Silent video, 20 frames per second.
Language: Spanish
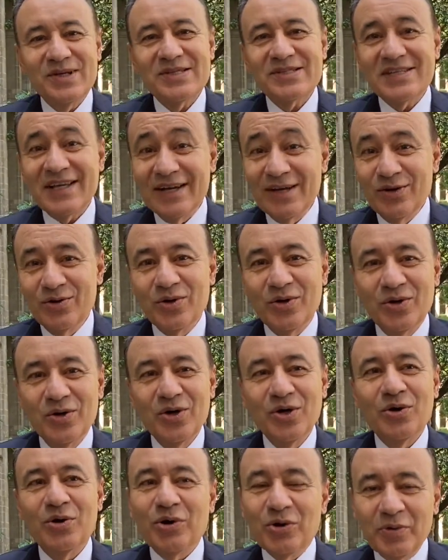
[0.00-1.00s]
Salgo
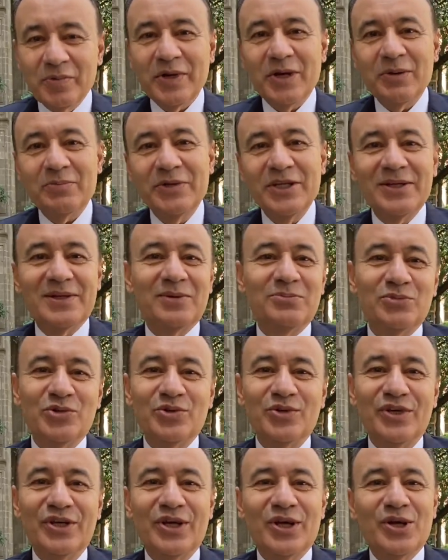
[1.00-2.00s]
obviamente
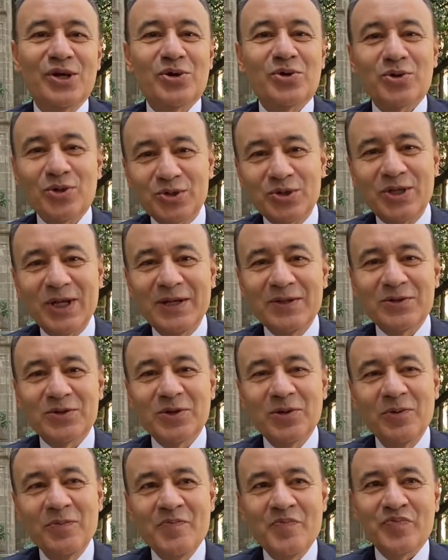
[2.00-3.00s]
muy
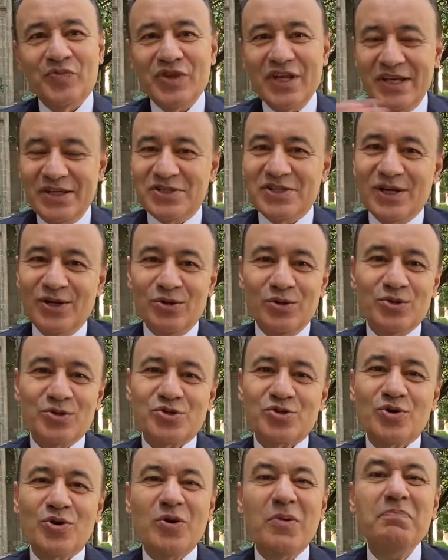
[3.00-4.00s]
contento y se los
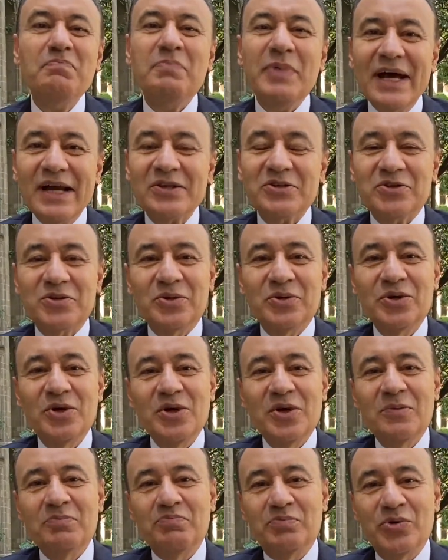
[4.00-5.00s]
comparto
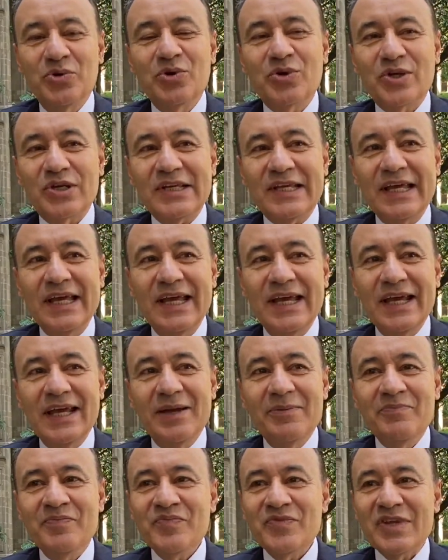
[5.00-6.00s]
porque
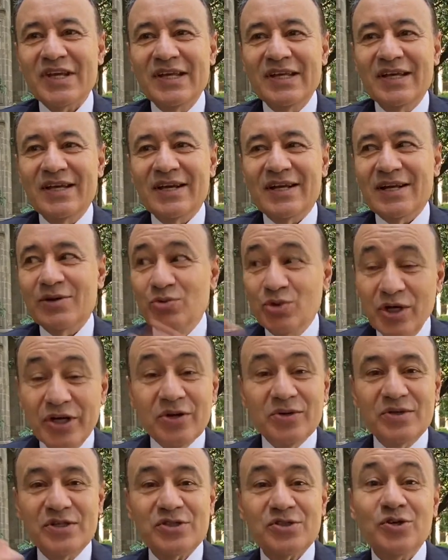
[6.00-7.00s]

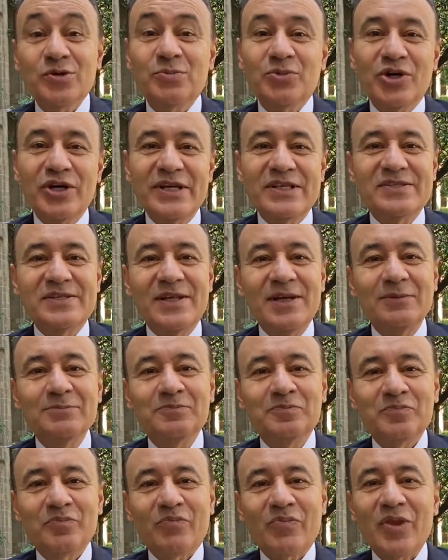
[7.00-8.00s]
reuniones como esta
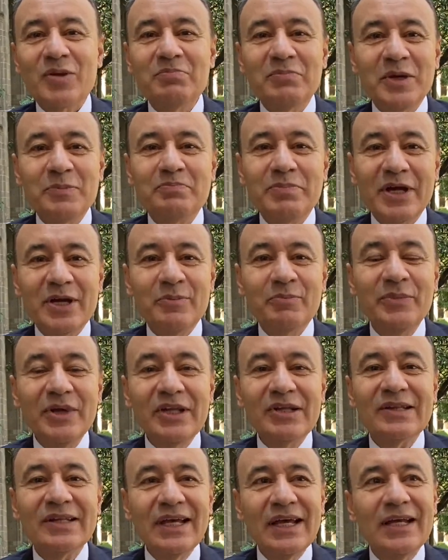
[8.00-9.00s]
me
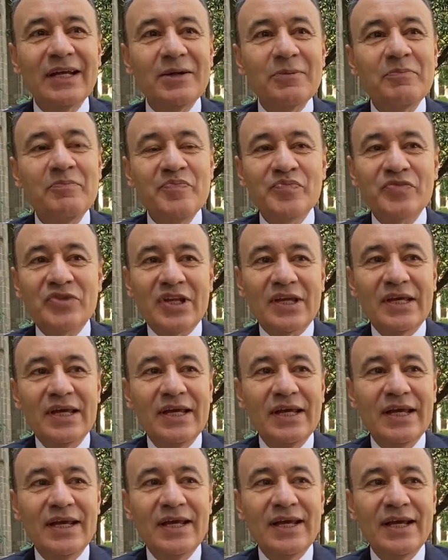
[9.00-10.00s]
permiten
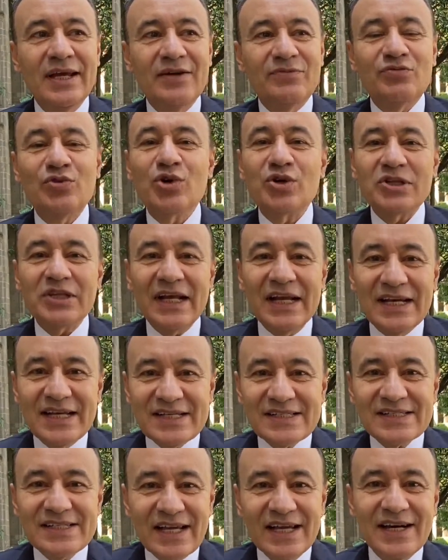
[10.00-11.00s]
eh,
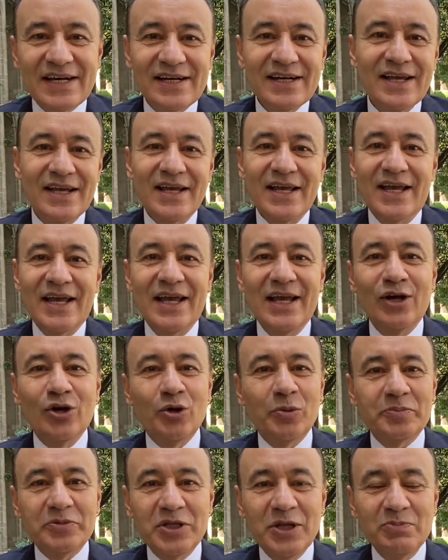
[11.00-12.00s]
fortalecer el
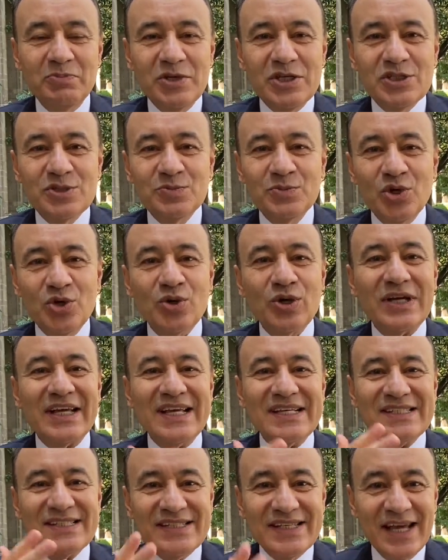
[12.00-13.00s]
optimismo que
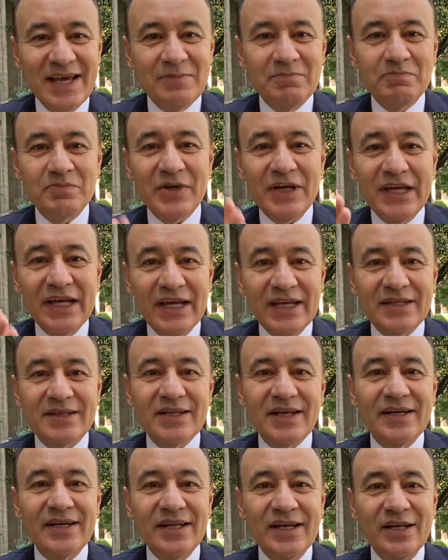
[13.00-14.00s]
siempre he
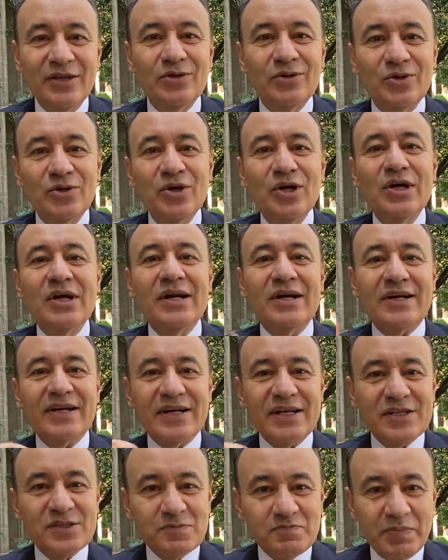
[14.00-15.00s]
tenido
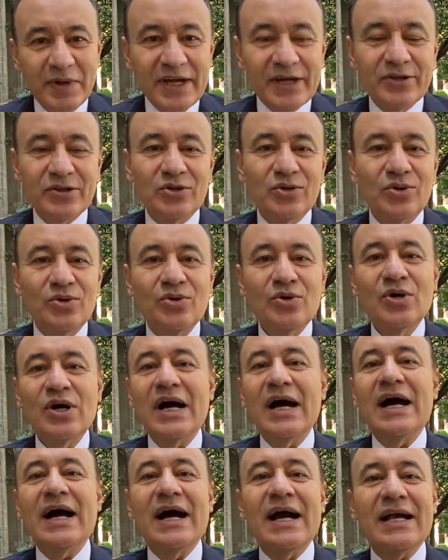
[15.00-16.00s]
respecto
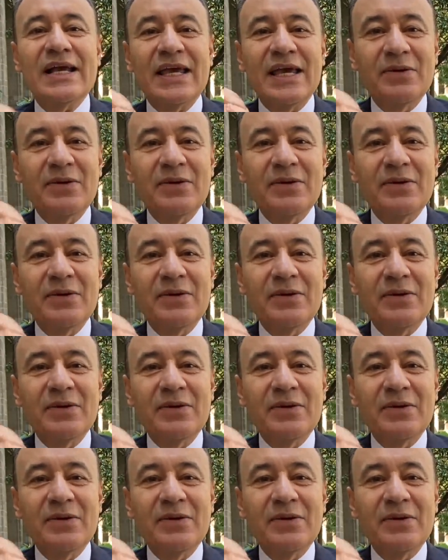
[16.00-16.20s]
a que